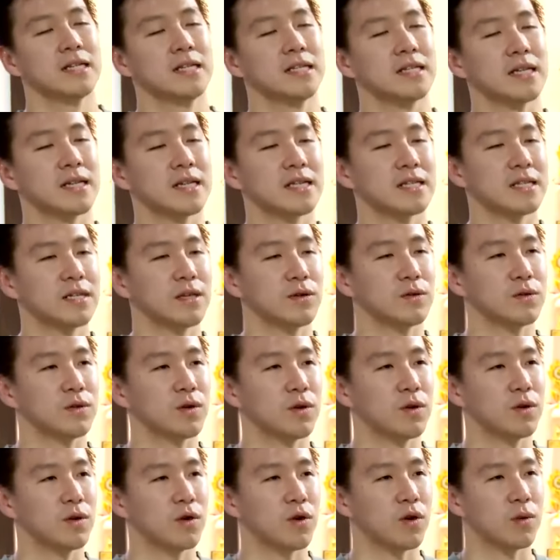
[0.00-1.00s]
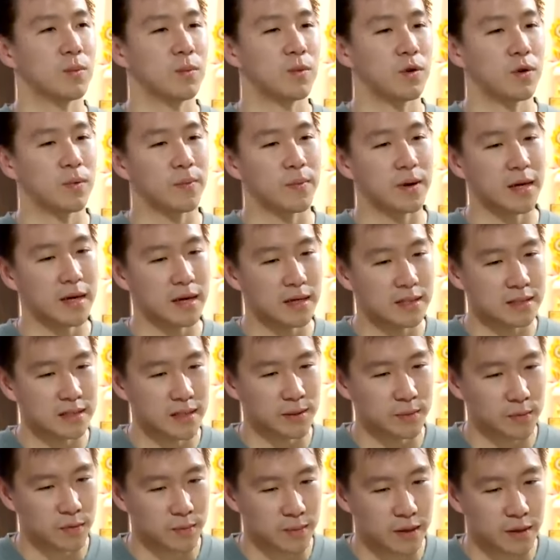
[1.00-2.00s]
di sana saya juga udah ngomong pak
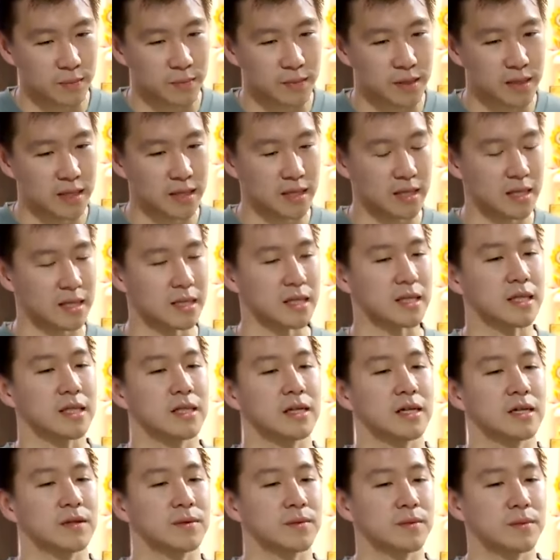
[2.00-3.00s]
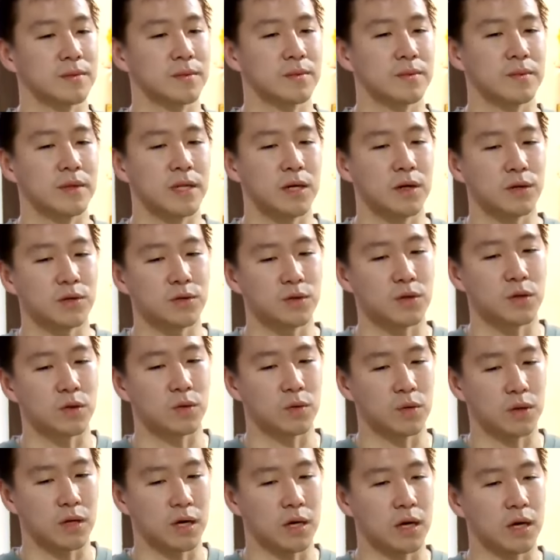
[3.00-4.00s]
saya mau pamit dan beliau juga
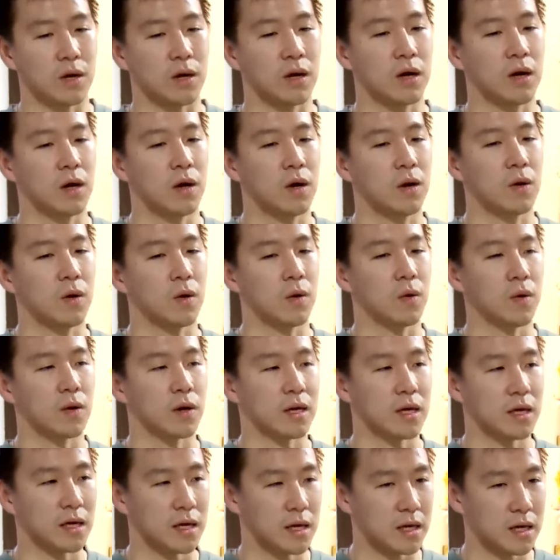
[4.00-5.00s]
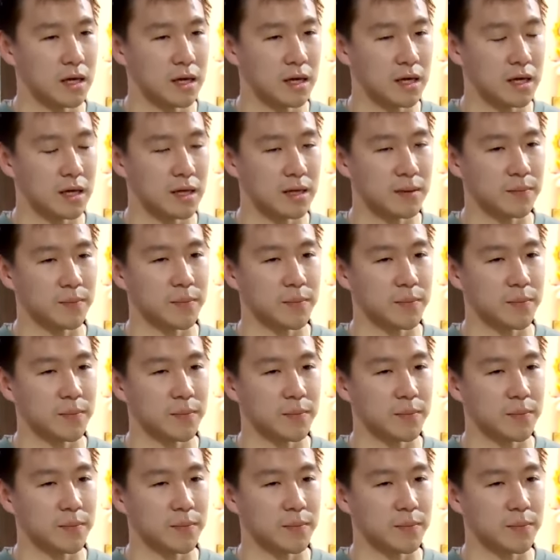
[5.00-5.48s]
udah oke okay.